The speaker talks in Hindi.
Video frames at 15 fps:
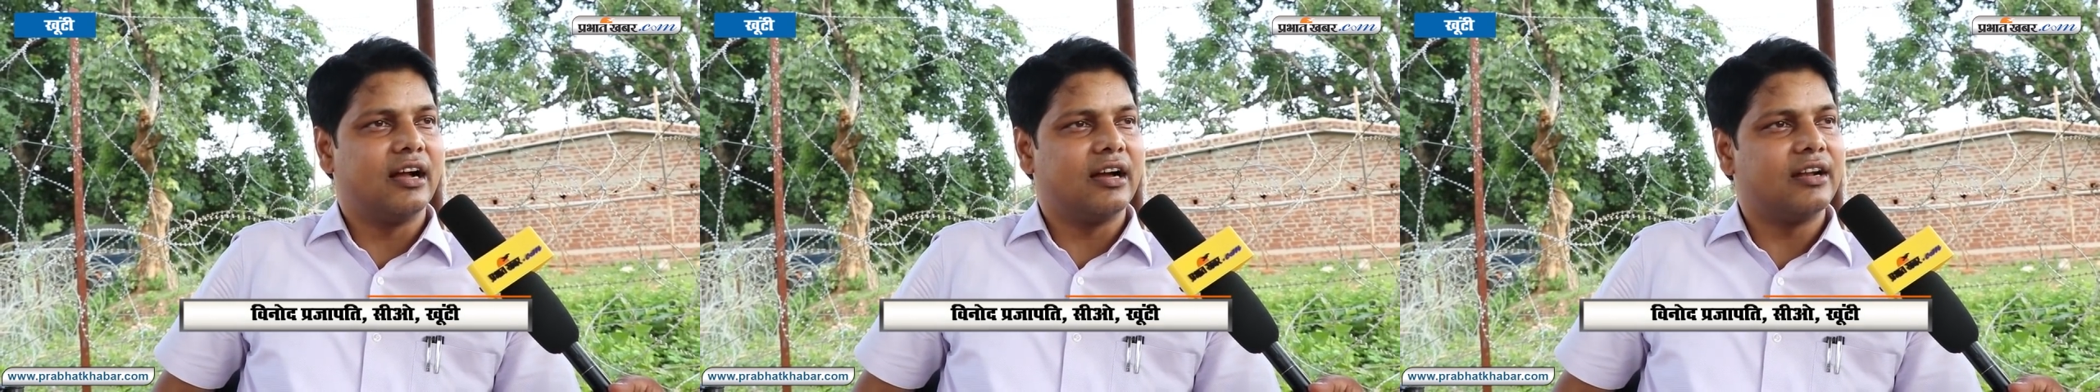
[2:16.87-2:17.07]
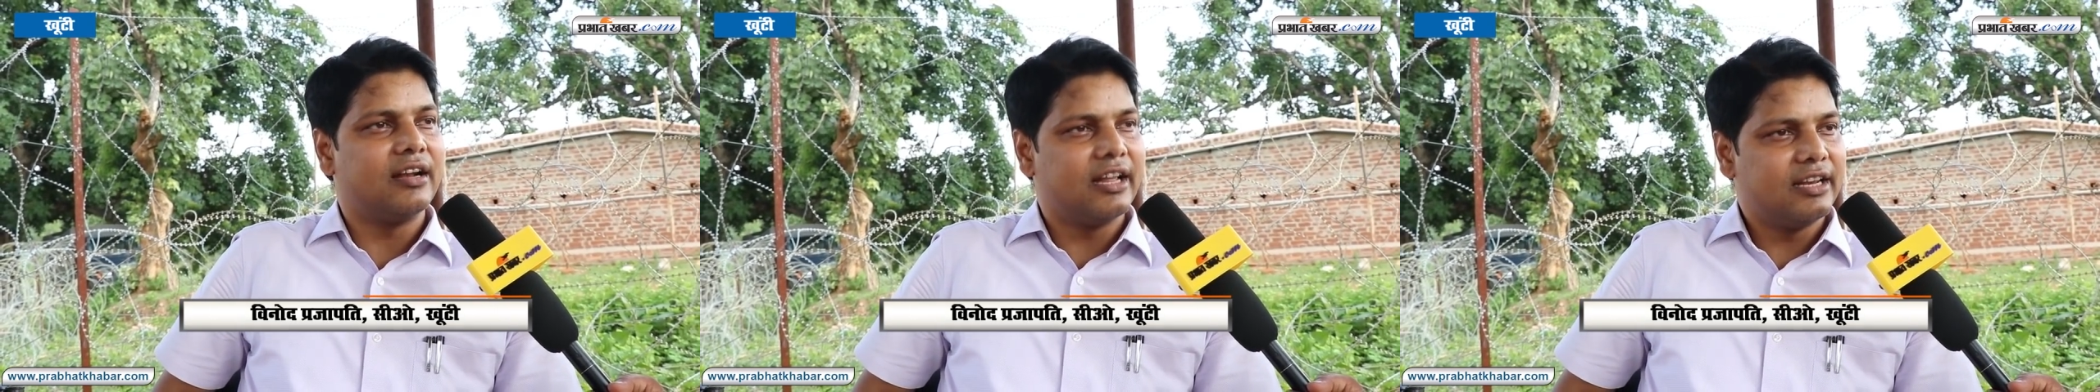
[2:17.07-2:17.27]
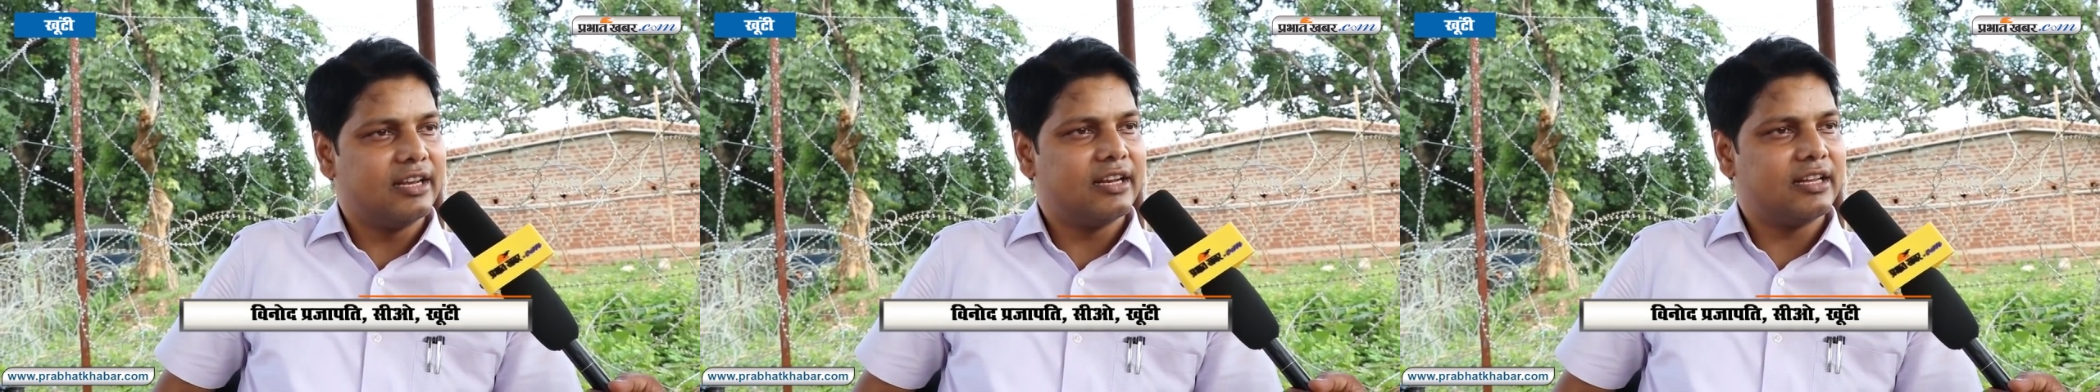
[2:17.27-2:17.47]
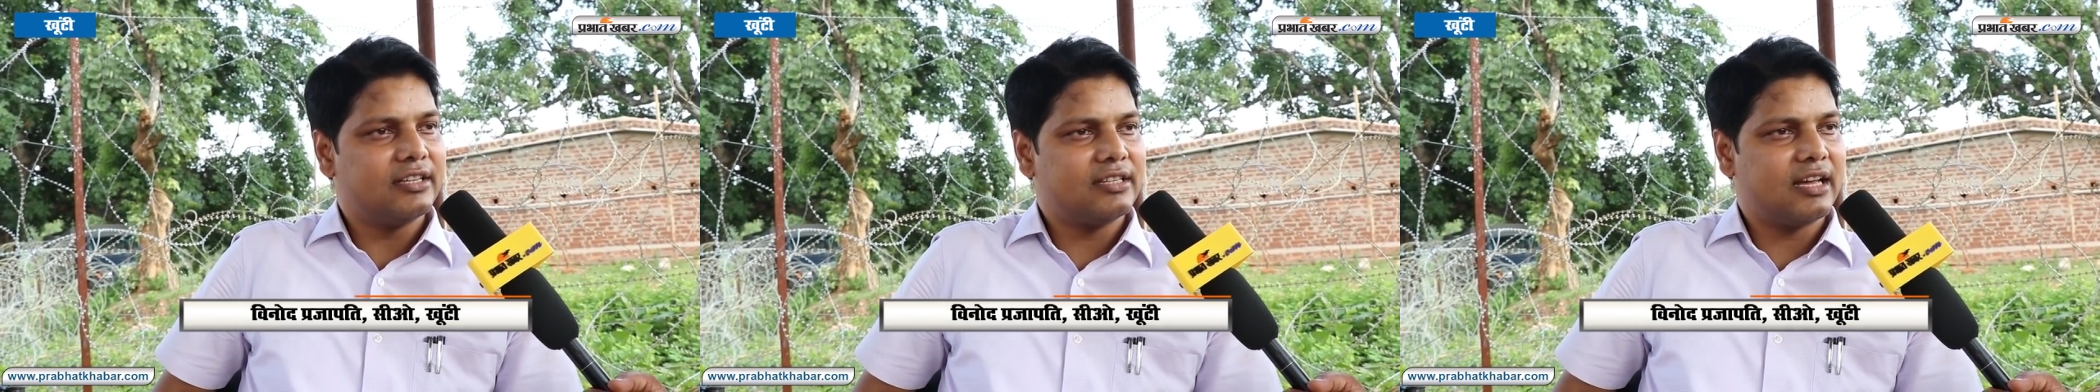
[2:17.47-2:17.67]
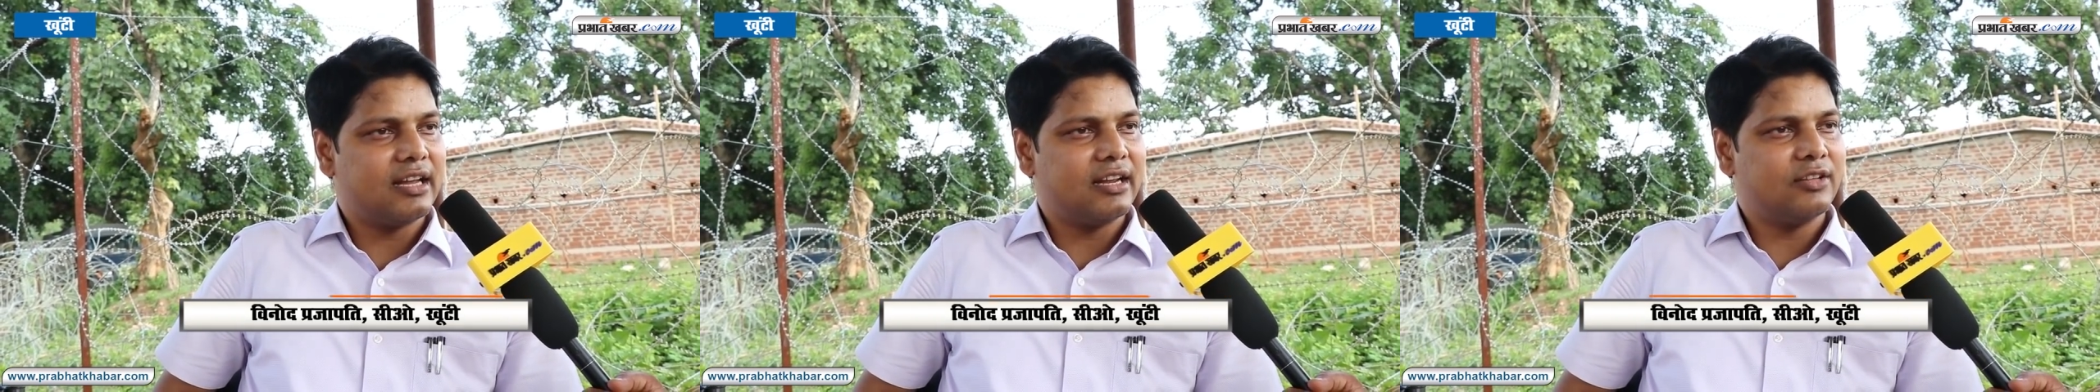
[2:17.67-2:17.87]
अगर नहीं लेना
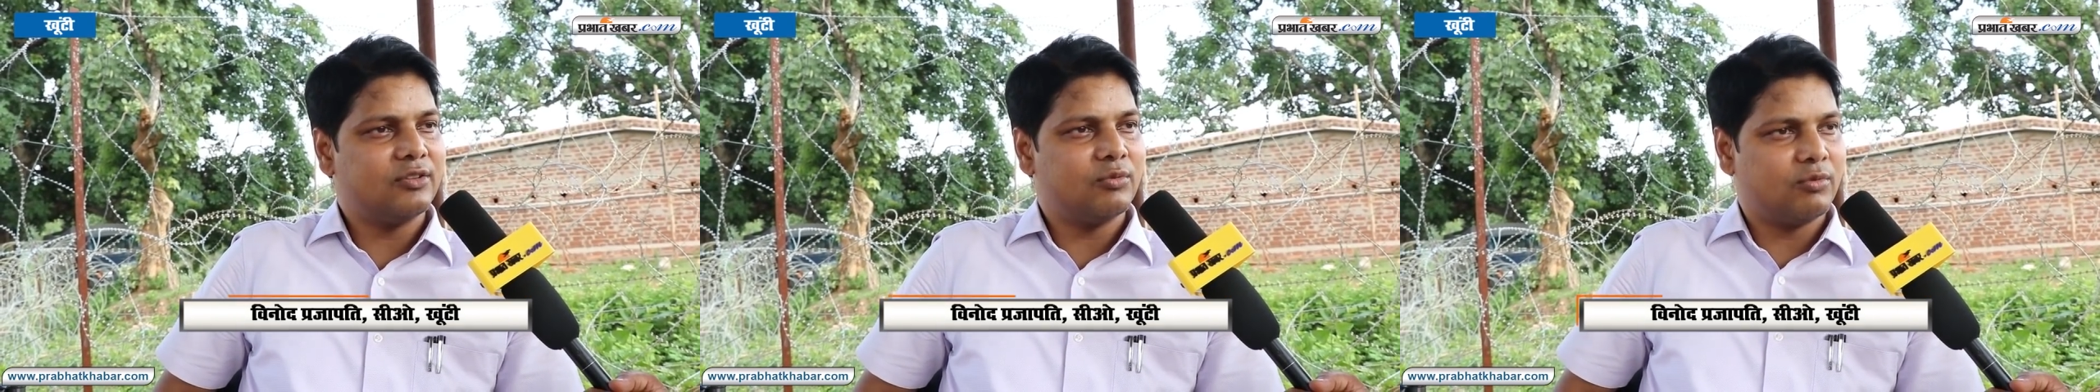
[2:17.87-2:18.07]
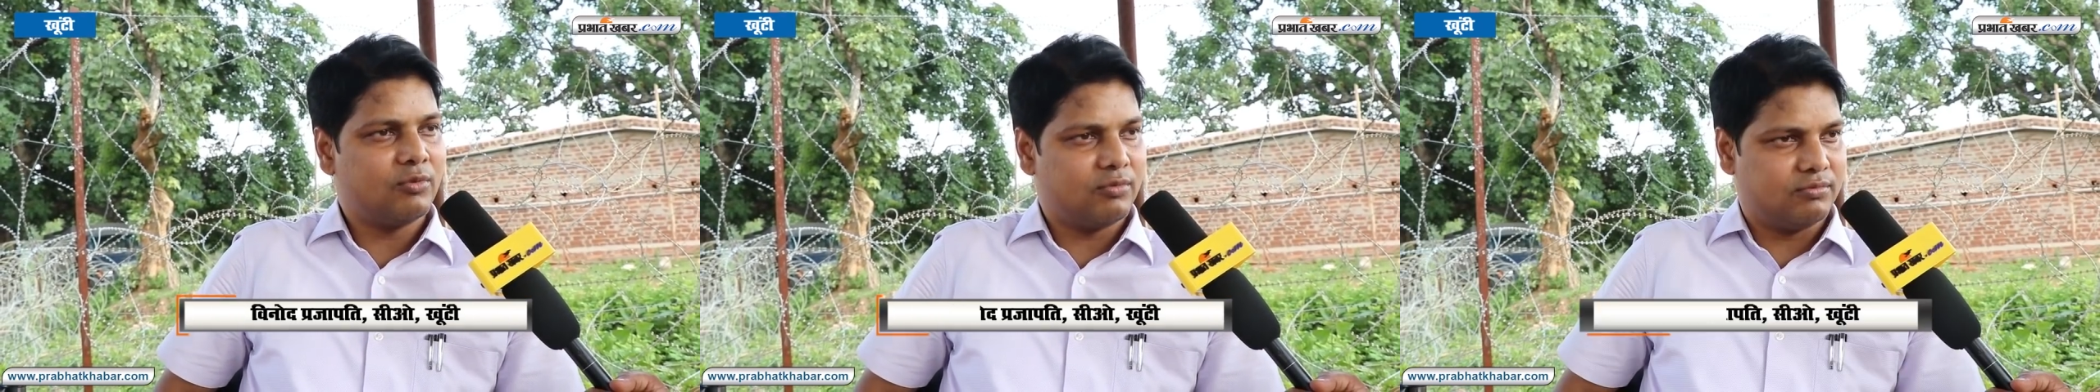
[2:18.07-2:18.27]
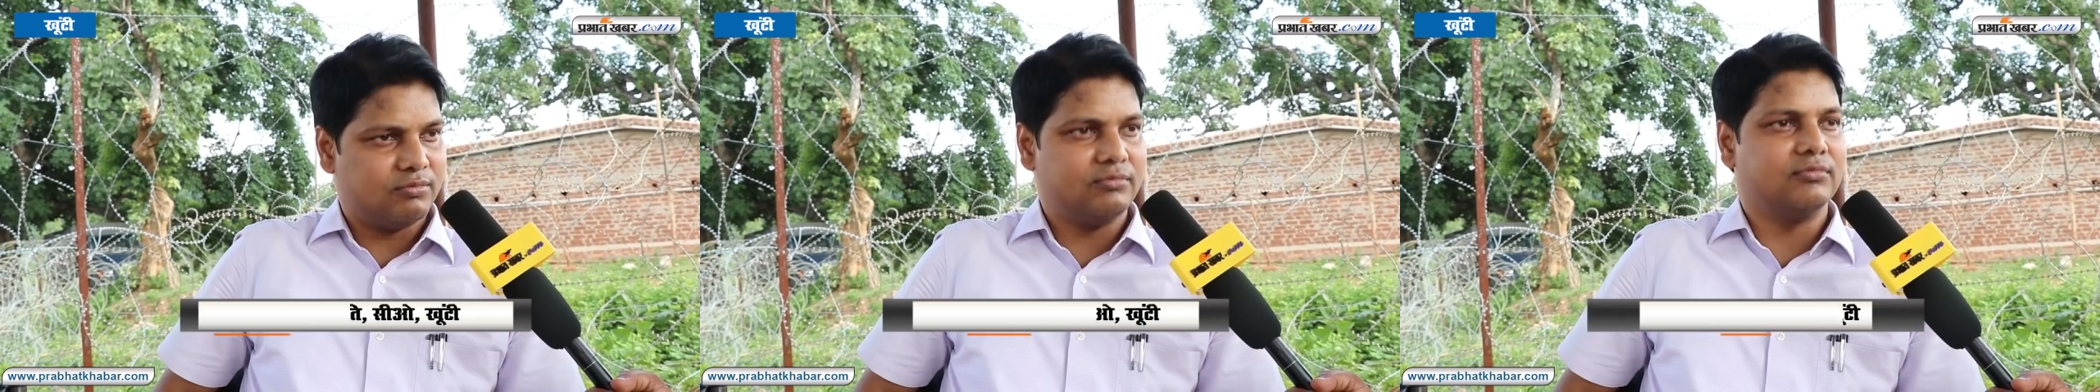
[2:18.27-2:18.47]
चाह रहे हैं तो वो